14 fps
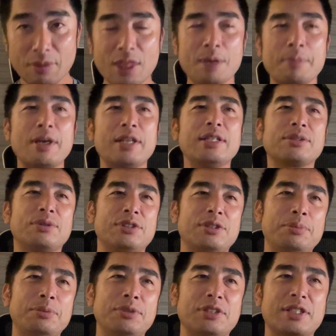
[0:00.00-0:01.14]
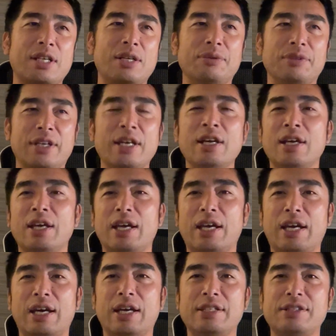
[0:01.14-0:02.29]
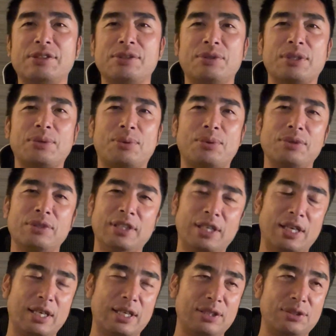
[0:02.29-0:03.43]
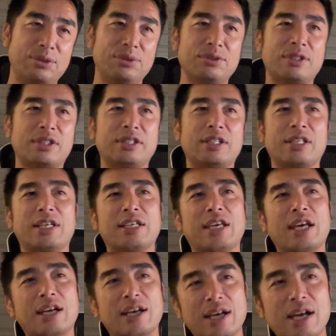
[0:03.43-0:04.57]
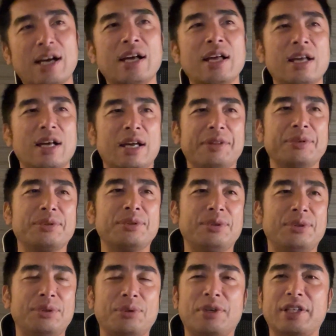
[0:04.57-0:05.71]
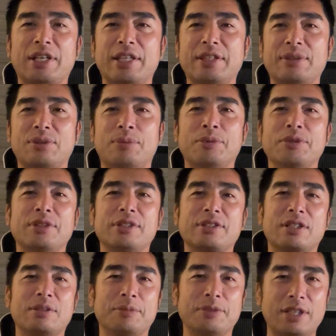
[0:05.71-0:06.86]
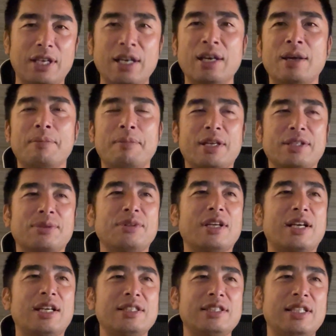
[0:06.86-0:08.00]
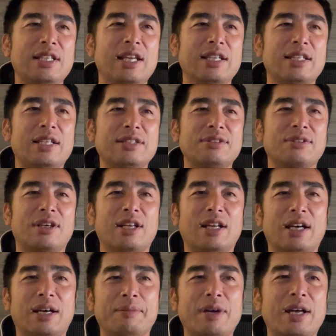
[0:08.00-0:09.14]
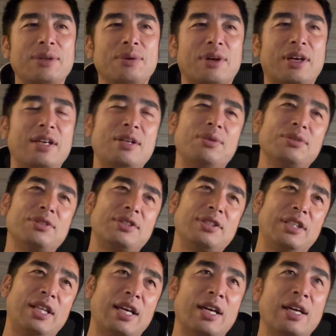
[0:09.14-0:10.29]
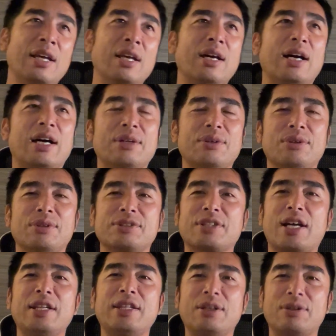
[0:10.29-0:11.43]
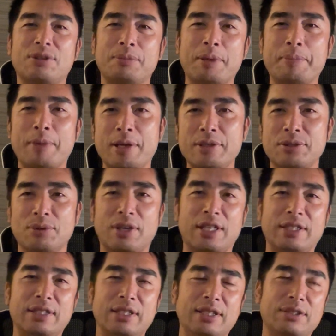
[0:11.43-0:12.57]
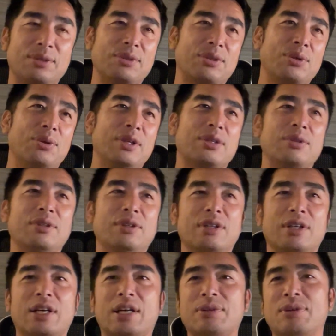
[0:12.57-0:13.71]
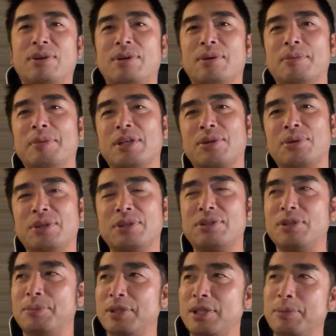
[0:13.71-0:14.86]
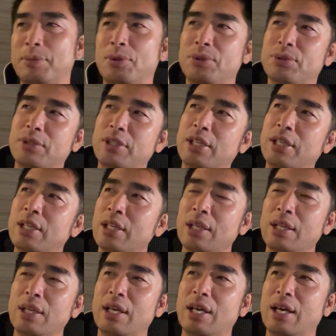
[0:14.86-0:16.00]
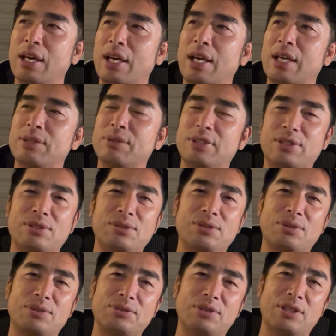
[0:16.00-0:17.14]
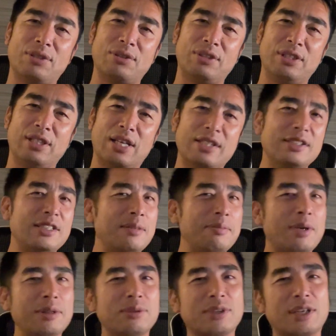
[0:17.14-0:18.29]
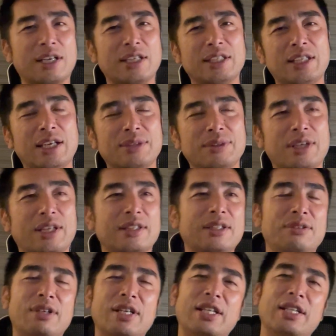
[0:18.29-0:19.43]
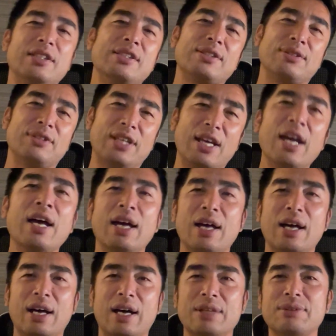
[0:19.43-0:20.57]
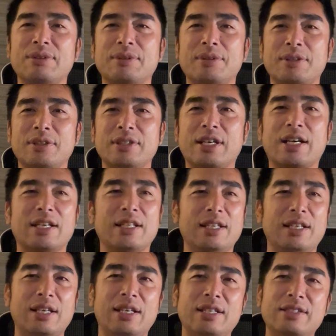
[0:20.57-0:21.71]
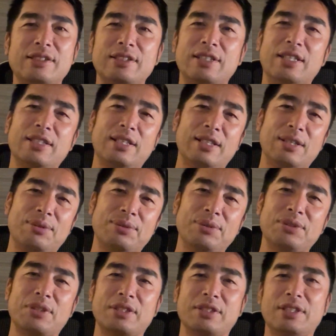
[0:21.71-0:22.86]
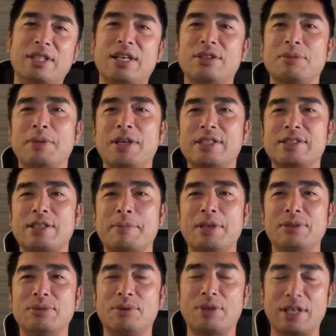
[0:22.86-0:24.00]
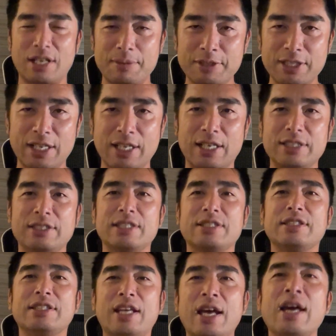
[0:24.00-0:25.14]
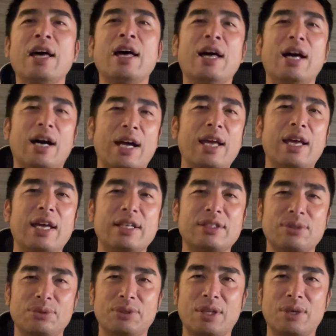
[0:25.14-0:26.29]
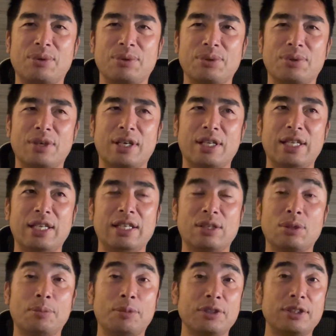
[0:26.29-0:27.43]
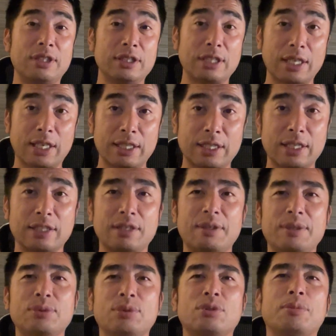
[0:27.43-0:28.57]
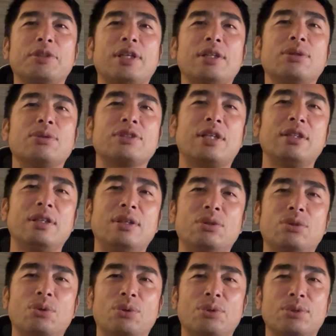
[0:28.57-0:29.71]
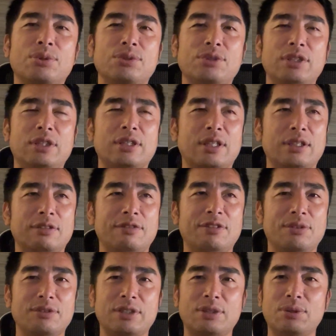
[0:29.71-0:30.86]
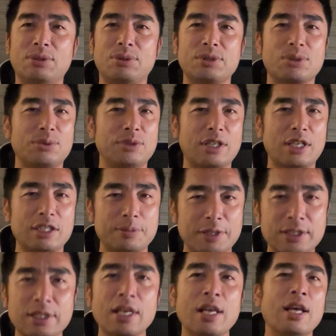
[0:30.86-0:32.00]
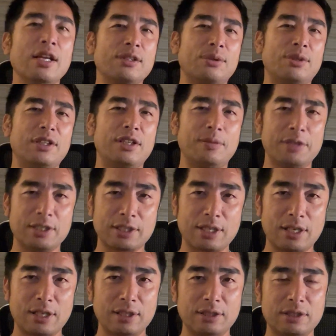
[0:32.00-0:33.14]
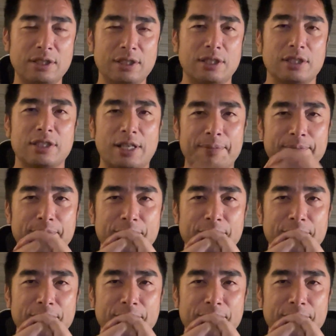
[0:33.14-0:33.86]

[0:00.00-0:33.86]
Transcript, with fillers: まあね、その自分の力をね、えー、必要なところに集中させた結果あの Google とかに入ってると思うんですけどもねまあそんな感じでねなんつうかな、まあ、余計なことしすぎであの疲れてると、まあ、マンション買ってねその教育あの、まあ、教育費用もねもう本当に、えーとね、中国のあのに何千万とかけてねあのやってるわけなんですよね。あのだからねいつになったらねこの人たちねあの目覚めるのかなみたいな感じですねはいえ今日のねこの動画がねいいなと思っていただけた方はグッドボタンとチャンネル登録ツイッターのフォローなどよろしくお願いしますそれでは皆さんリンチーでした